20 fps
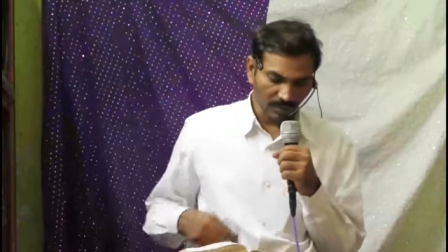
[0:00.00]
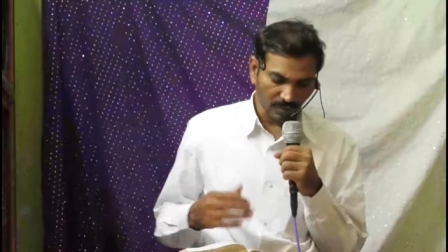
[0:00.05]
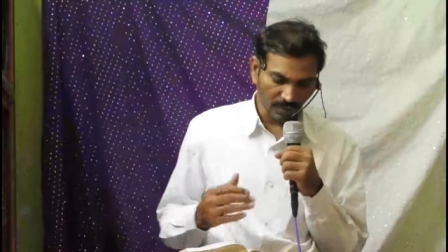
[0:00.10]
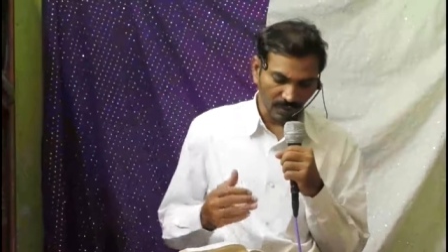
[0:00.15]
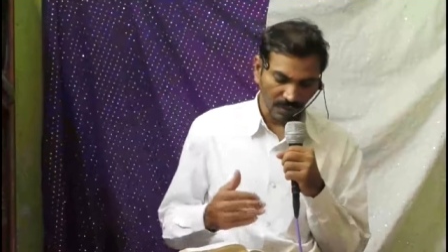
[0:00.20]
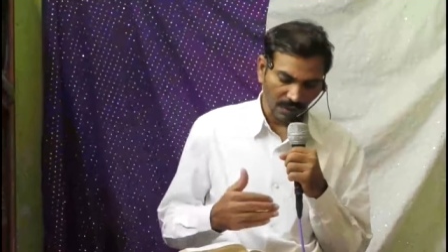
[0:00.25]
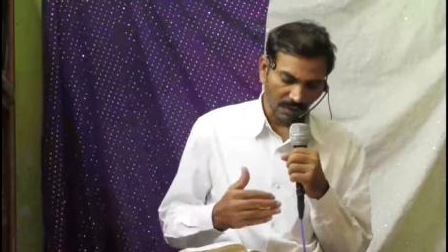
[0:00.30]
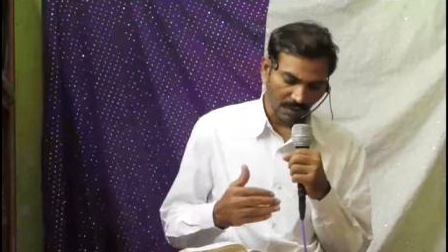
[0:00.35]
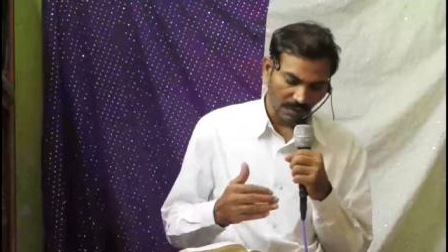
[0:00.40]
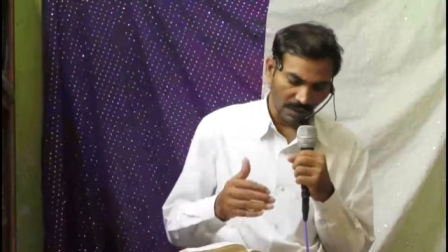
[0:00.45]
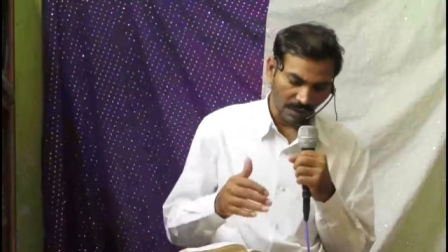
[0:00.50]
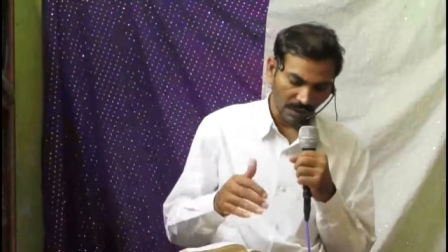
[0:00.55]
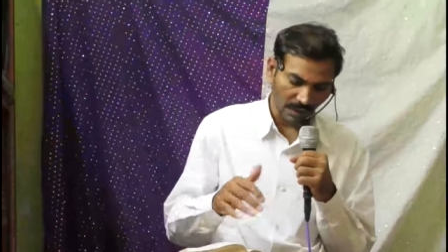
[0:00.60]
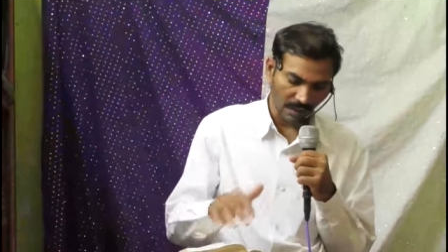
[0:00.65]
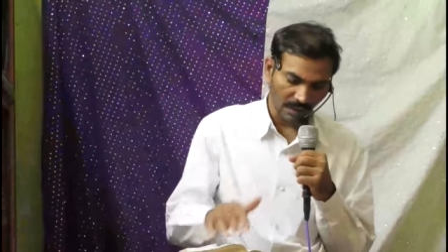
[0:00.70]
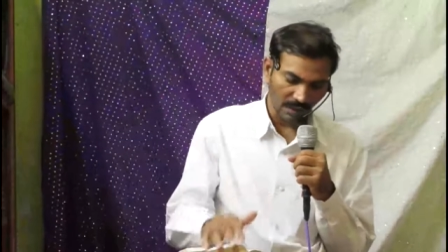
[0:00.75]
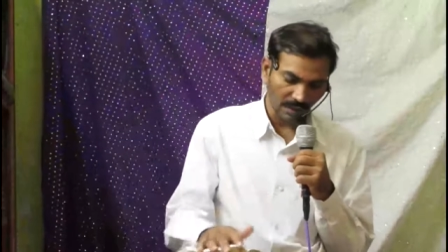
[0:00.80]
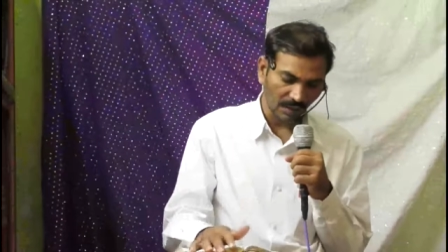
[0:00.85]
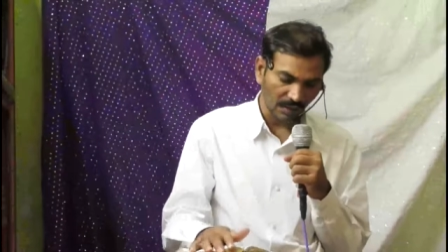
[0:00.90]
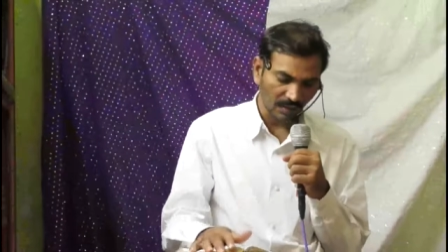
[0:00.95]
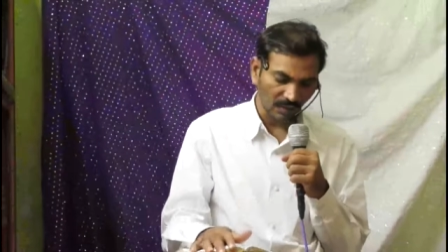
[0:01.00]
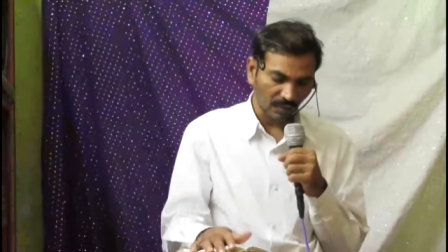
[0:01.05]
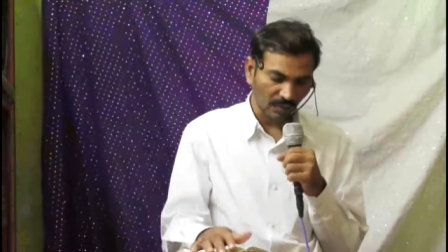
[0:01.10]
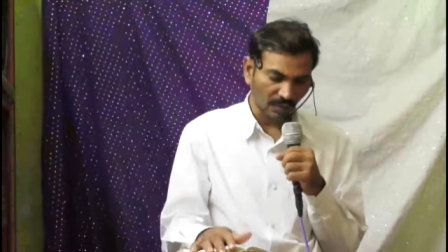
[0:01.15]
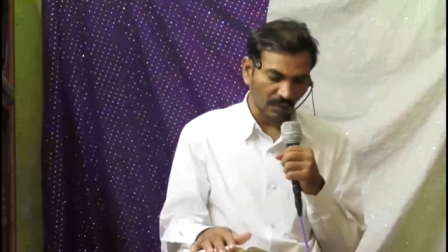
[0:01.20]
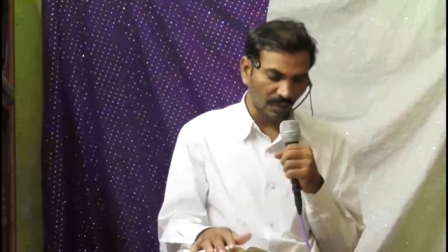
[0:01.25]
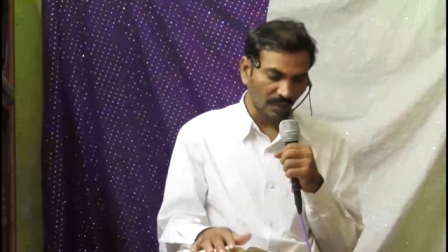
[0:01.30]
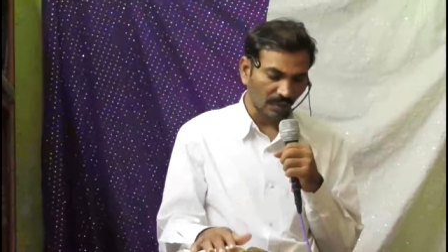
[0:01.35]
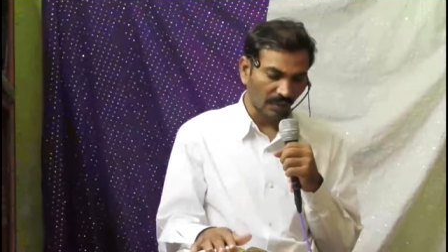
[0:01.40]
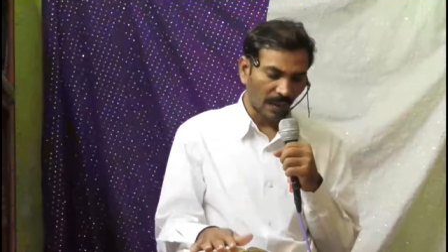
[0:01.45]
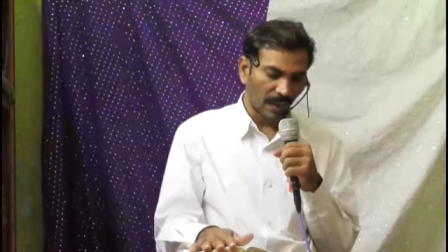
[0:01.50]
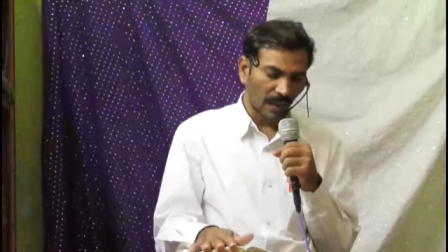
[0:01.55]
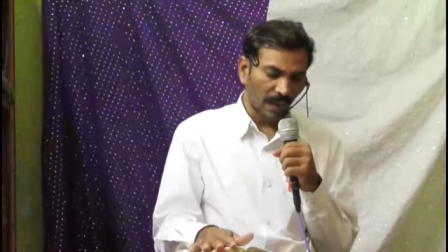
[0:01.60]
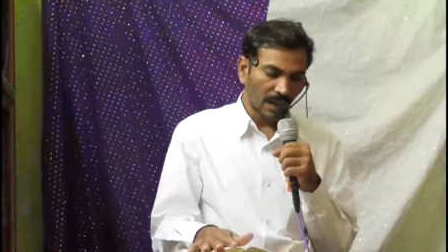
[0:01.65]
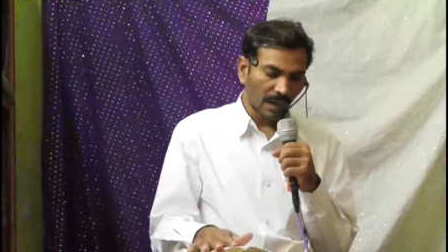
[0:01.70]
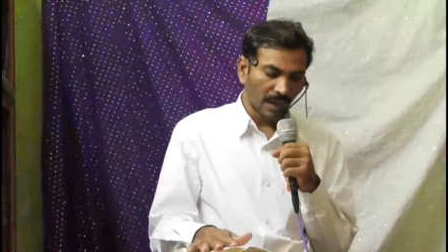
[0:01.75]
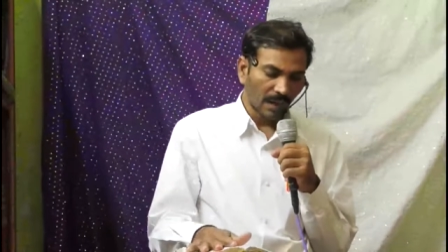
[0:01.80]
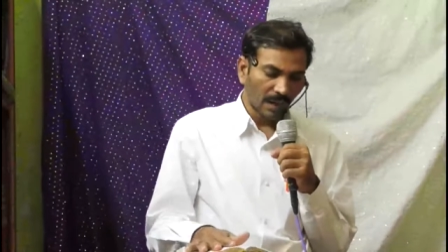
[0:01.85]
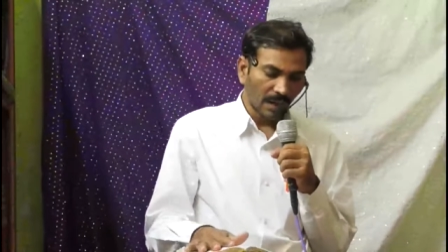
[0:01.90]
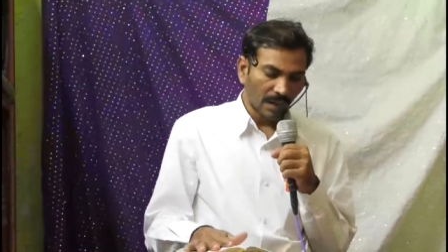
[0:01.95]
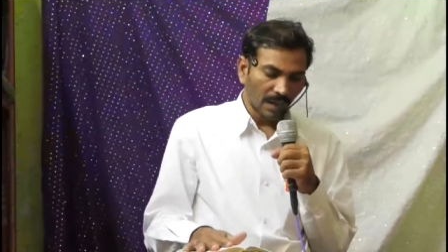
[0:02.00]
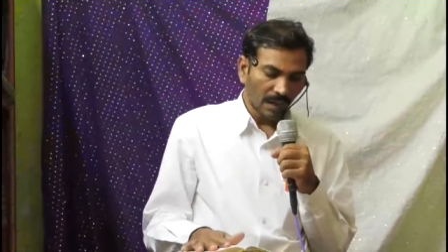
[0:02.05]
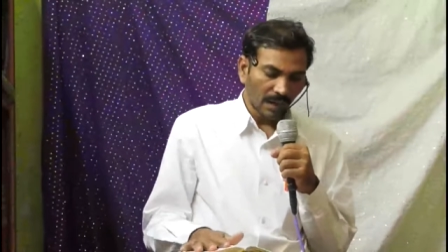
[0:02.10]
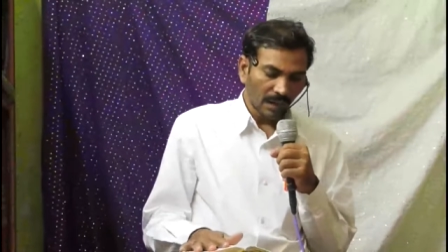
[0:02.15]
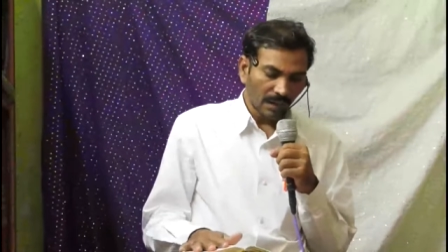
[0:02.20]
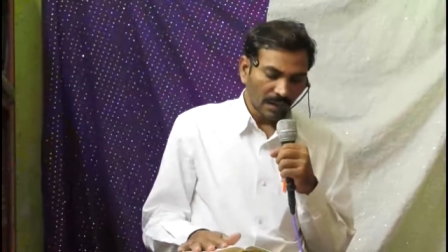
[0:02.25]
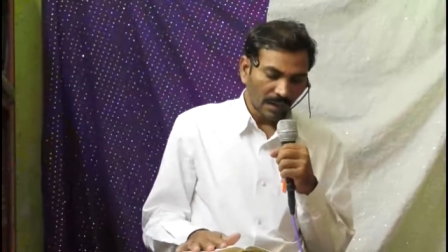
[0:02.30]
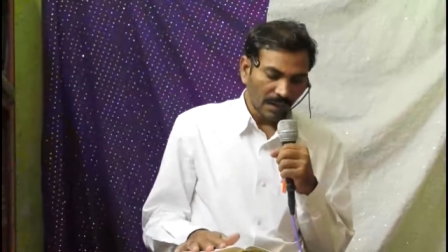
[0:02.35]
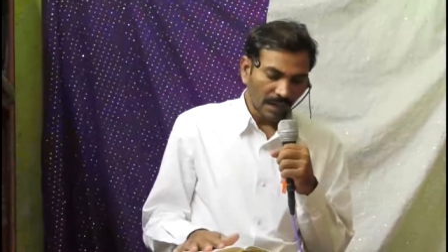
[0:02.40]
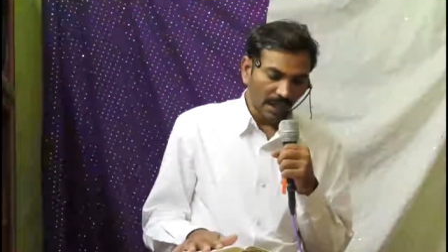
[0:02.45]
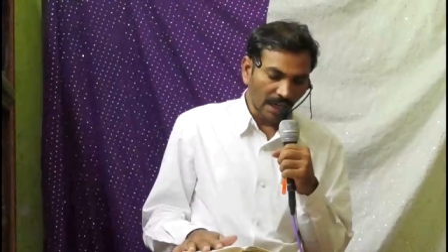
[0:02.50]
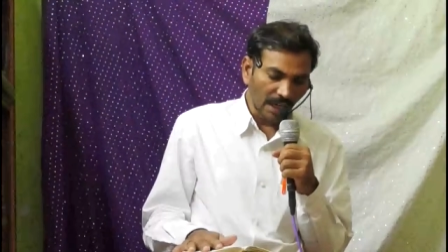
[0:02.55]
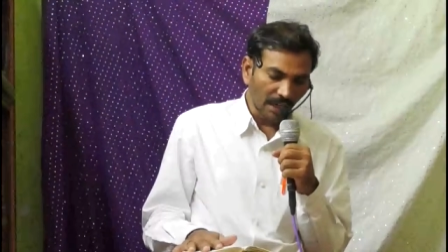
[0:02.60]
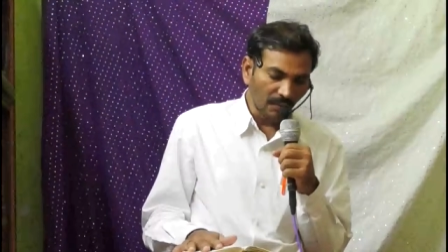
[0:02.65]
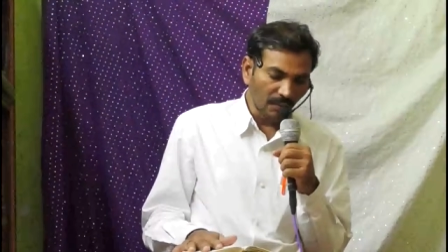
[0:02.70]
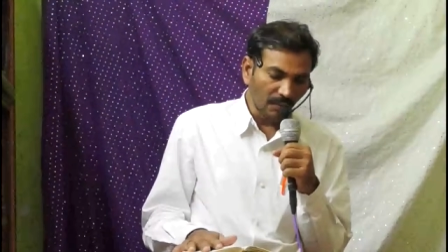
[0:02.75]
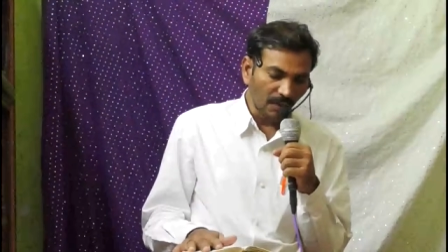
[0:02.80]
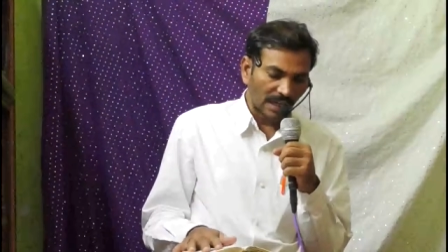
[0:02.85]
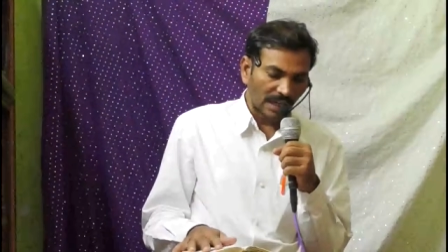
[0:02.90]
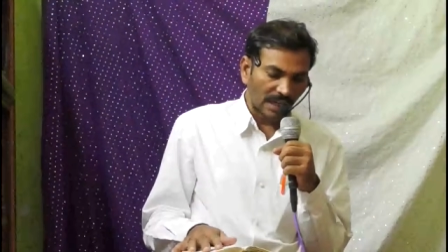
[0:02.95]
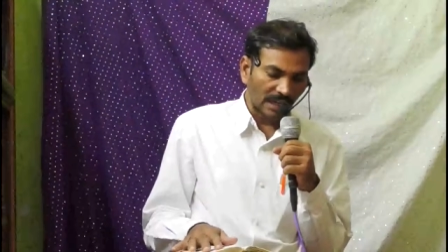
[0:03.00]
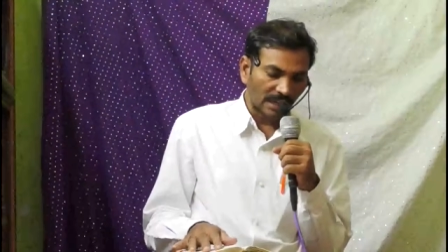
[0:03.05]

చూద్దామండి ఇంకా కింద చదువుదాం నీవు నీ